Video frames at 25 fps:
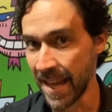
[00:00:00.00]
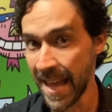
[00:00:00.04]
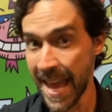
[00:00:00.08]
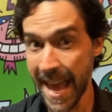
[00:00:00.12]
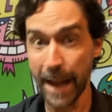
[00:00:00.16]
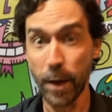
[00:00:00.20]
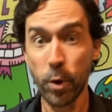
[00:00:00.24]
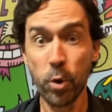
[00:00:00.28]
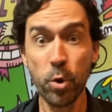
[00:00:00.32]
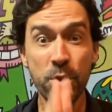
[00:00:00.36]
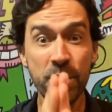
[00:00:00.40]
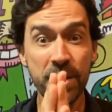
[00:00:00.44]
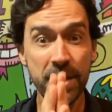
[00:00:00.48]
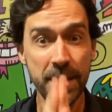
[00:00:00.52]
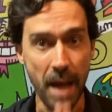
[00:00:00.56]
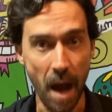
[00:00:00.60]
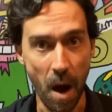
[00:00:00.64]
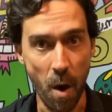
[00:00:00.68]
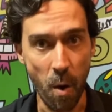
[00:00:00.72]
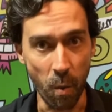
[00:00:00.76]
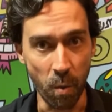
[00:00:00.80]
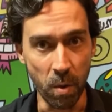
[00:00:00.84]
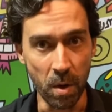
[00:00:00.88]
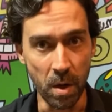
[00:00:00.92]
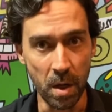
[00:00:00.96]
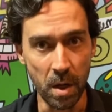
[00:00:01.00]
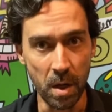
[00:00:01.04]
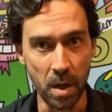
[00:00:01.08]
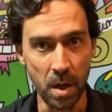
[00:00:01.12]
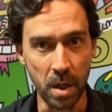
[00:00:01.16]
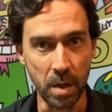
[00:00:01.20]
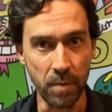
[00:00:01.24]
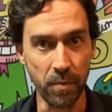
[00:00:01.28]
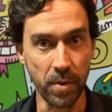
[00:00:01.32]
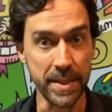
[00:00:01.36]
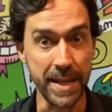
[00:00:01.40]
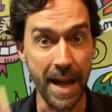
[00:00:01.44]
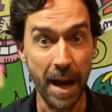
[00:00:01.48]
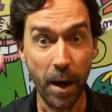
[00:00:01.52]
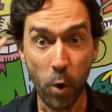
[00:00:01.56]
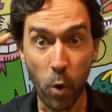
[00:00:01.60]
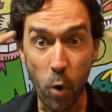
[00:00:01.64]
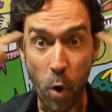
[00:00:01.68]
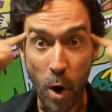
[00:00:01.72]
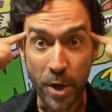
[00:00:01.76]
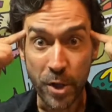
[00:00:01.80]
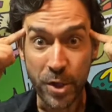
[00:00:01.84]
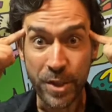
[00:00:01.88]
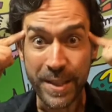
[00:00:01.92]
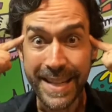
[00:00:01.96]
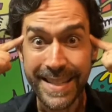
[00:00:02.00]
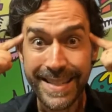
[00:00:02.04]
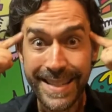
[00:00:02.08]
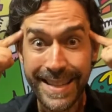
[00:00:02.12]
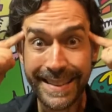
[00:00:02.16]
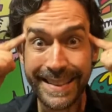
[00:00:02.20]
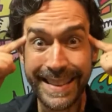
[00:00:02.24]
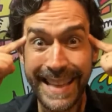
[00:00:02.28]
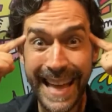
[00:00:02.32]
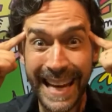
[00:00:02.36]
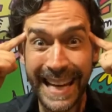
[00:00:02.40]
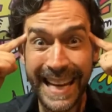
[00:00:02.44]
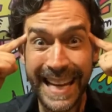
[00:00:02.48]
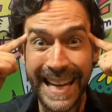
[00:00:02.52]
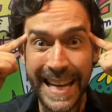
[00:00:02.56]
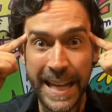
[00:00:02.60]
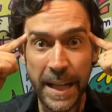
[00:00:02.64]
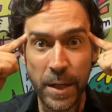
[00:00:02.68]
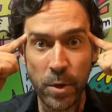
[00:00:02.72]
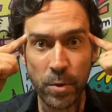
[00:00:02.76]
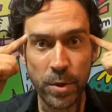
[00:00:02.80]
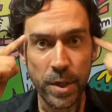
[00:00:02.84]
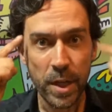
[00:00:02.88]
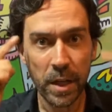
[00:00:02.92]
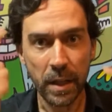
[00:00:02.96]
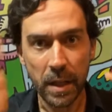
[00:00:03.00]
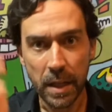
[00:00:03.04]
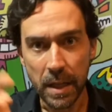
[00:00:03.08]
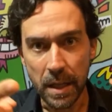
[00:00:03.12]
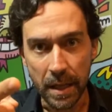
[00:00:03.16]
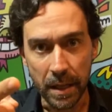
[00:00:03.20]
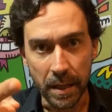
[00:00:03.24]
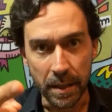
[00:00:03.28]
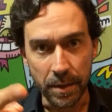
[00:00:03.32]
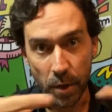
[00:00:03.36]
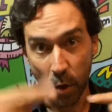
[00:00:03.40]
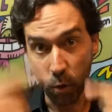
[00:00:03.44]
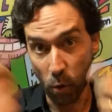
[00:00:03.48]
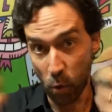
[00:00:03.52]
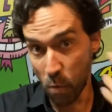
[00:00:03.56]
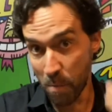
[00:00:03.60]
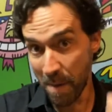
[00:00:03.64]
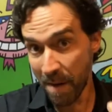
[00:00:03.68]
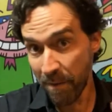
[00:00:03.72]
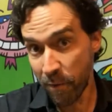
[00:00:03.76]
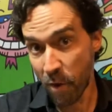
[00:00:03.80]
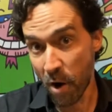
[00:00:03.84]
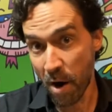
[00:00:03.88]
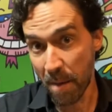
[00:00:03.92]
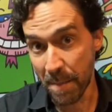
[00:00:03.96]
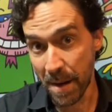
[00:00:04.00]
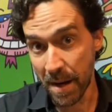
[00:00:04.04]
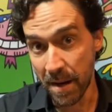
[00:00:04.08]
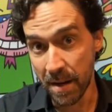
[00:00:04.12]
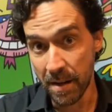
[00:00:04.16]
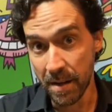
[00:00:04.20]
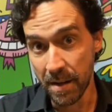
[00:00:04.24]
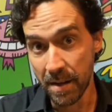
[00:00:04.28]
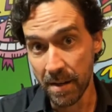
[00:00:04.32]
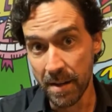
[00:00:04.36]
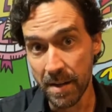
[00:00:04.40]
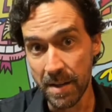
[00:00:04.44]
É crucial que você acorde desse delírio de que, de alguma forma,